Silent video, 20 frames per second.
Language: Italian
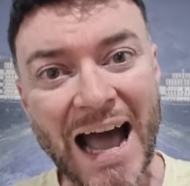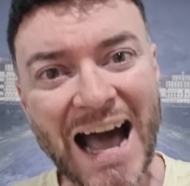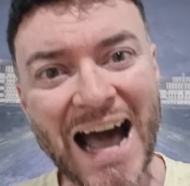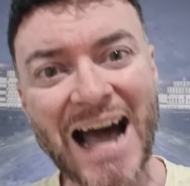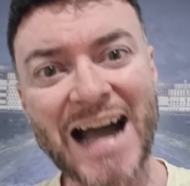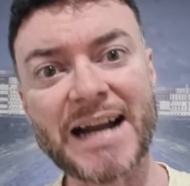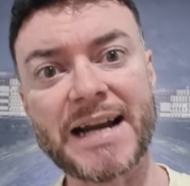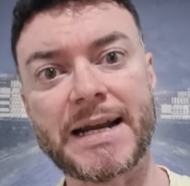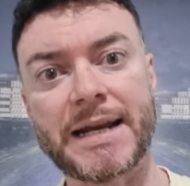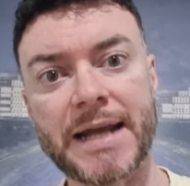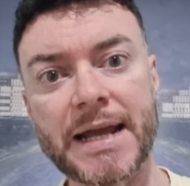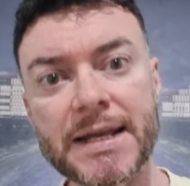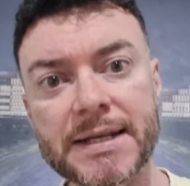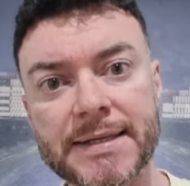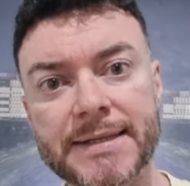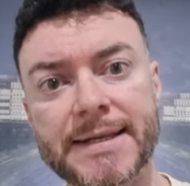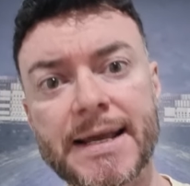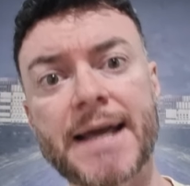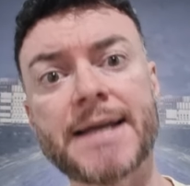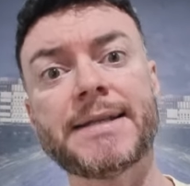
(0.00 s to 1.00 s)
anche
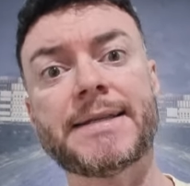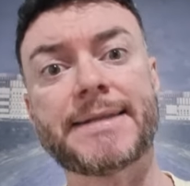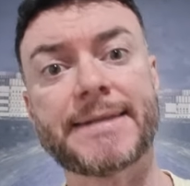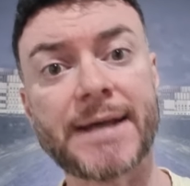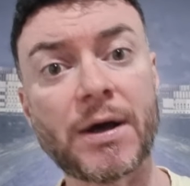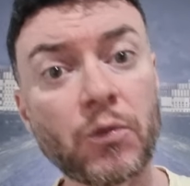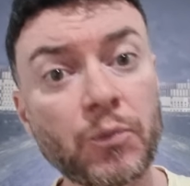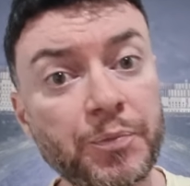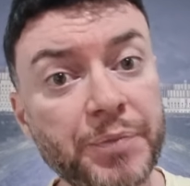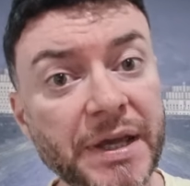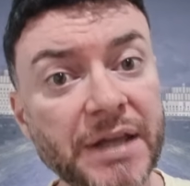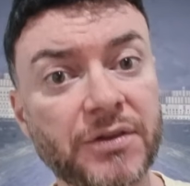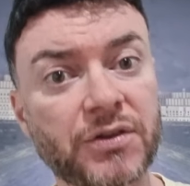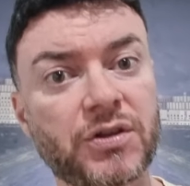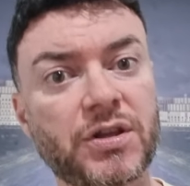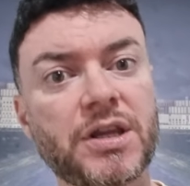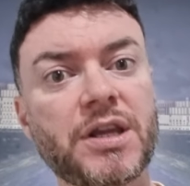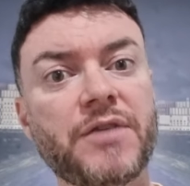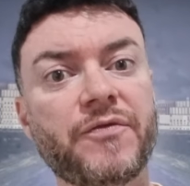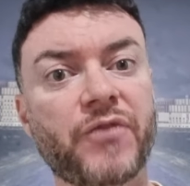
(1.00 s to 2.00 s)
senza
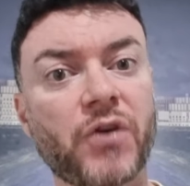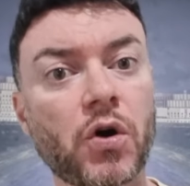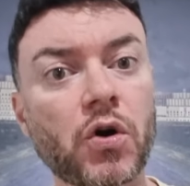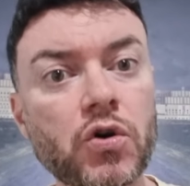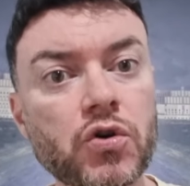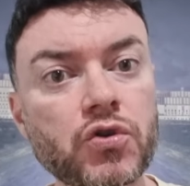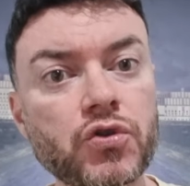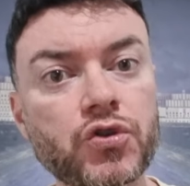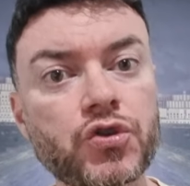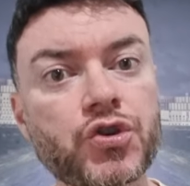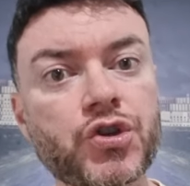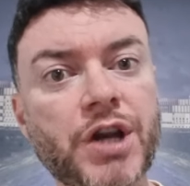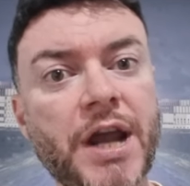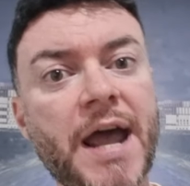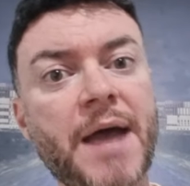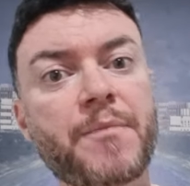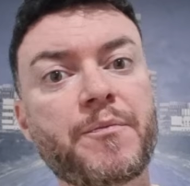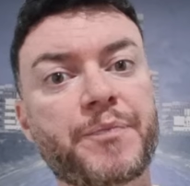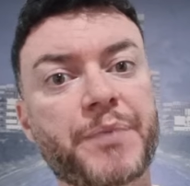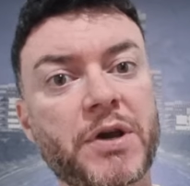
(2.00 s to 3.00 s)
obiettivo
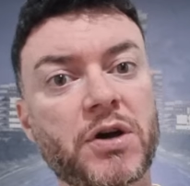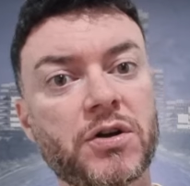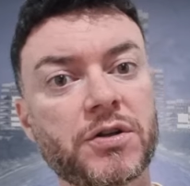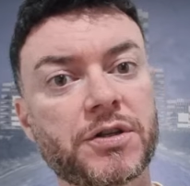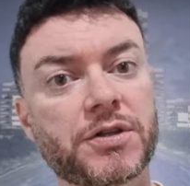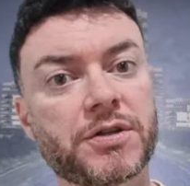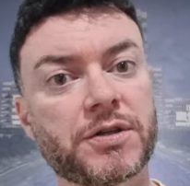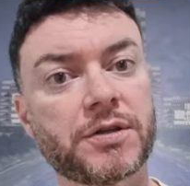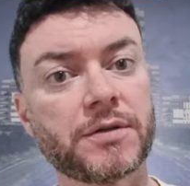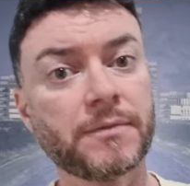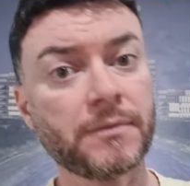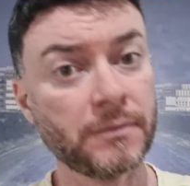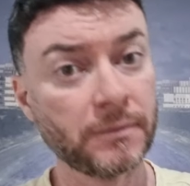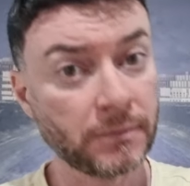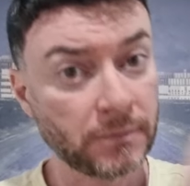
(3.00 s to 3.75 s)
Champions.